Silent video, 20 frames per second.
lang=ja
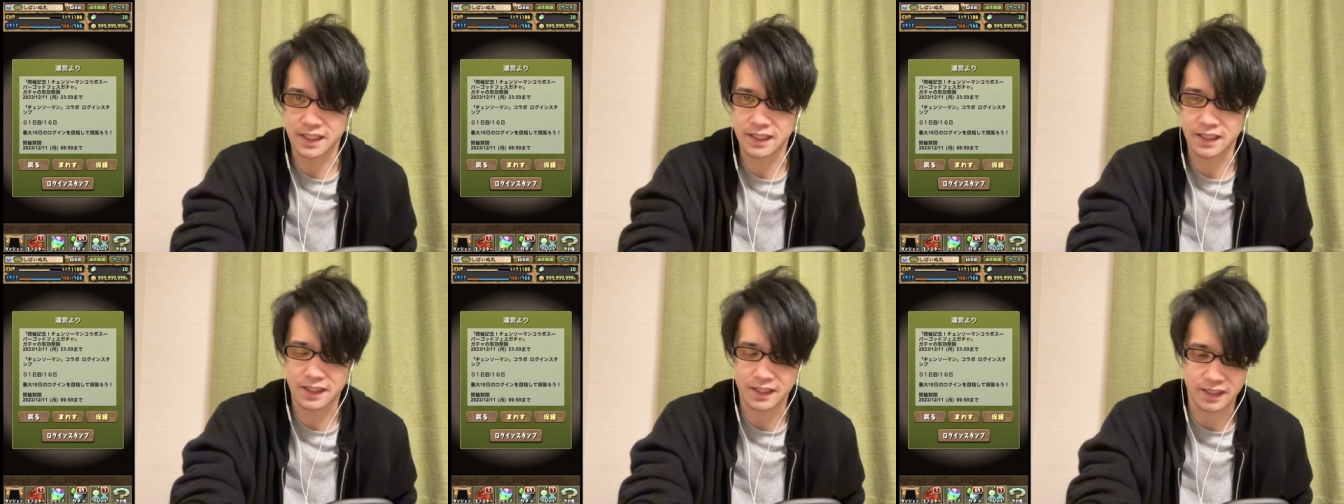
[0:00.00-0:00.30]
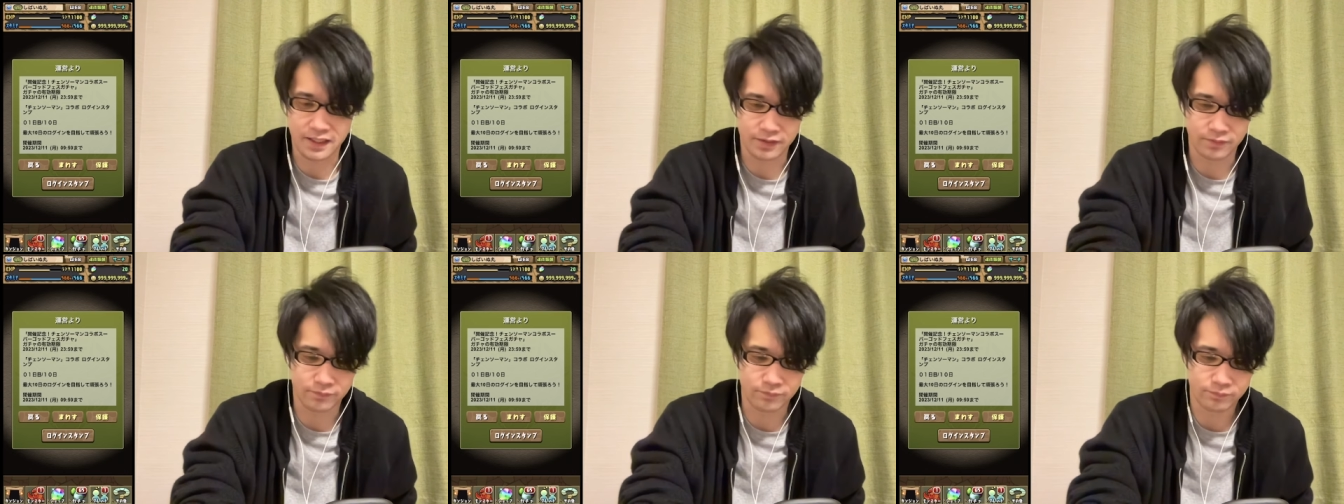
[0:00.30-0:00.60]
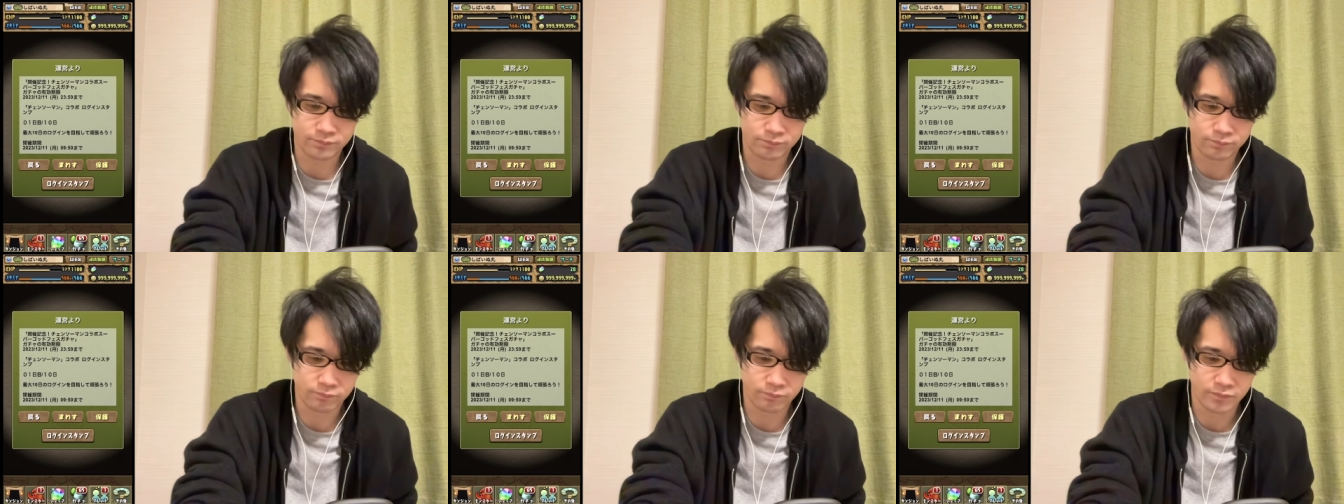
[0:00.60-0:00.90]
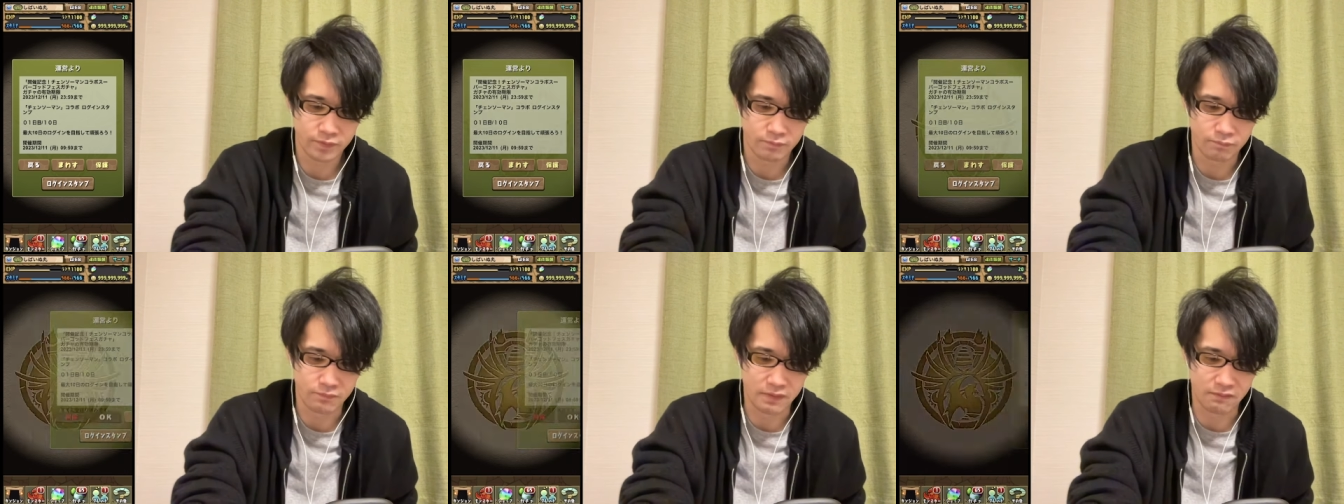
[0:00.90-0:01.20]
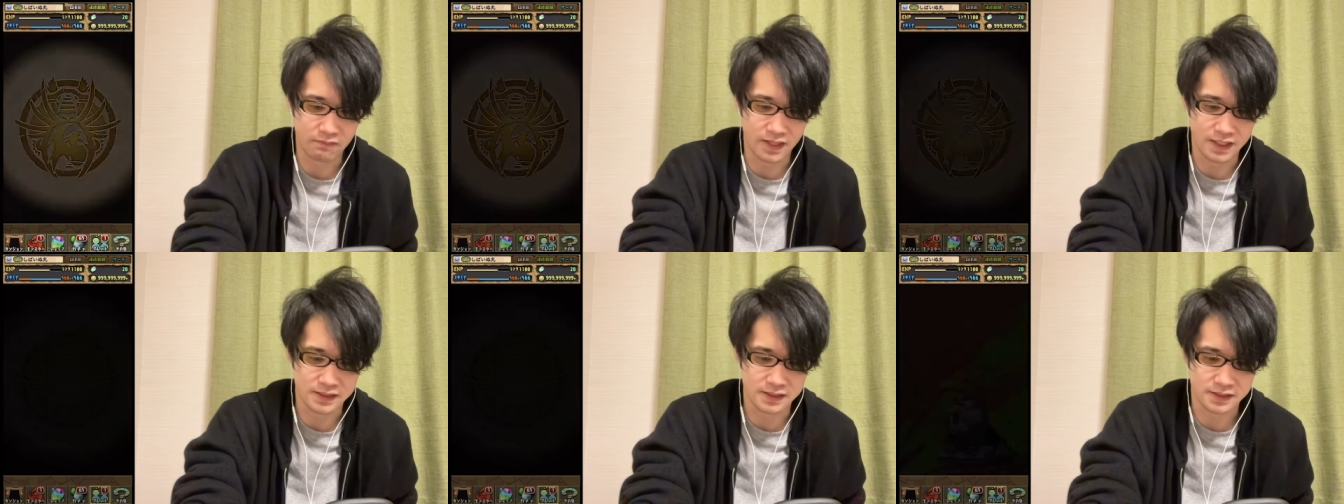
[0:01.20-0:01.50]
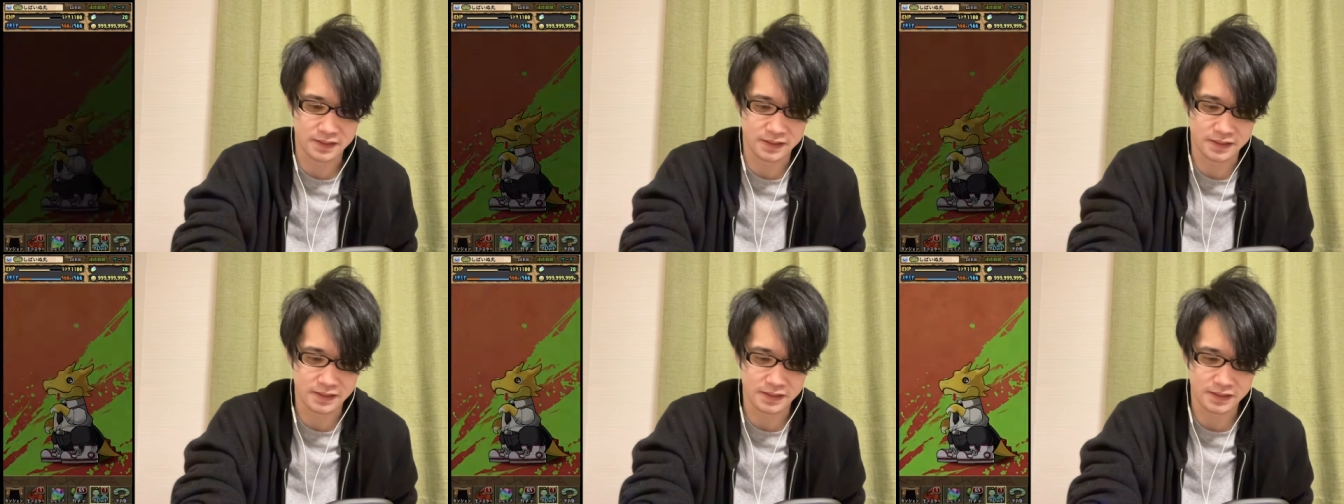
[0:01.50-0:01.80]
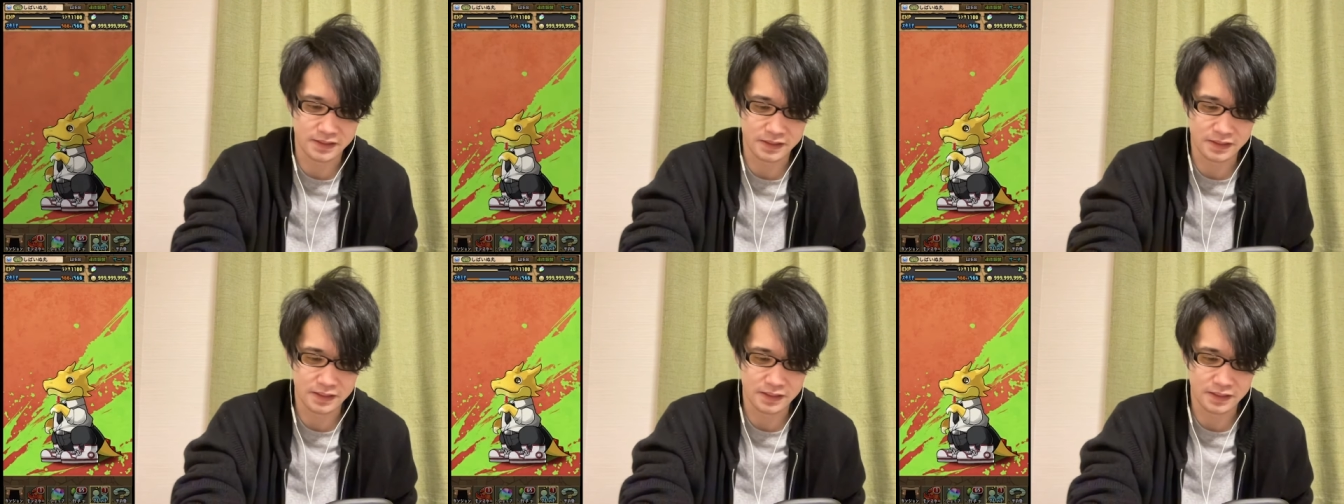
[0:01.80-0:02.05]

はい。回ます。